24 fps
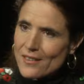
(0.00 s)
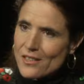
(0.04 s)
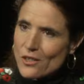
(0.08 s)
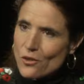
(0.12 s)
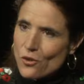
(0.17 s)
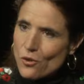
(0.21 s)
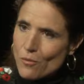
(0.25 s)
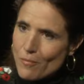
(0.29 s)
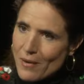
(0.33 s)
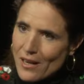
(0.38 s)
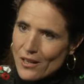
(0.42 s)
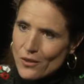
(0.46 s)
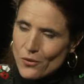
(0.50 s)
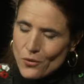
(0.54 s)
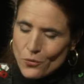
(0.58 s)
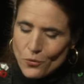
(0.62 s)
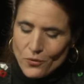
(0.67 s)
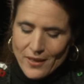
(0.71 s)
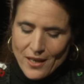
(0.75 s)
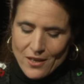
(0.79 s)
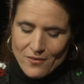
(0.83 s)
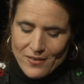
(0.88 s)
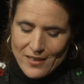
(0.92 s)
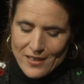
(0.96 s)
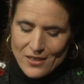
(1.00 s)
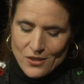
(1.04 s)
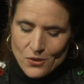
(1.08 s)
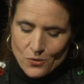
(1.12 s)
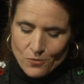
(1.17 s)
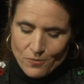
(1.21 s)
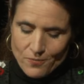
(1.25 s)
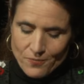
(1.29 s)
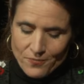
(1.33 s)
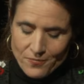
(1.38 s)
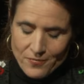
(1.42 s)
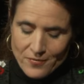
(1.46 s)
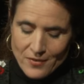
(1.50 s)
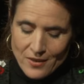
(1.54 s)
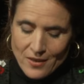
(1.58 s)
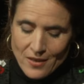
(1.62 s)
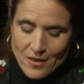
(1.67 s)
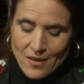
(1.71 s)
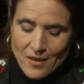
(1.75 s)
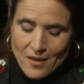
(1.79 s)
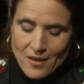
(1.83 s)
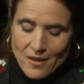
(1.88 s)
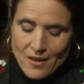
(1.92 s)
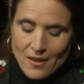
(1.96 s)
crise globale que nous traversons.
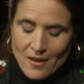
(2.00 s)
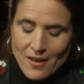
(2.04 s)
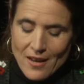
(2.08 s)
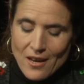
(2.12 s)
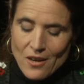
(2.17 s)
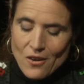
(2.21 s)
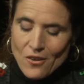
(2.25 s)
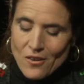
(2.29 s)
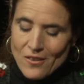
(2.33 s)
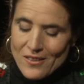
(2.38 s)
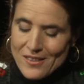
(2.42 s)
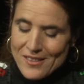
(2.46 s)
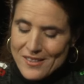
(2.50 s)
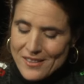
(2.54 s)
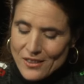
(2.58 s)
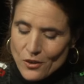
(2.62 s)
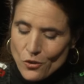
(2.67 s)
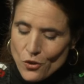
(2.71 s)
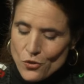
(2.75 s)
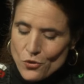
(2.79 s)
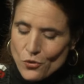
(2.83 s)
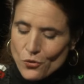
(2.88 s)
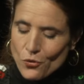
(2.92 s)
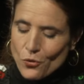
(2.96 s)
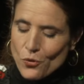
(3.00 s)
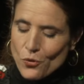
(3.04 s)
Alors, ces grands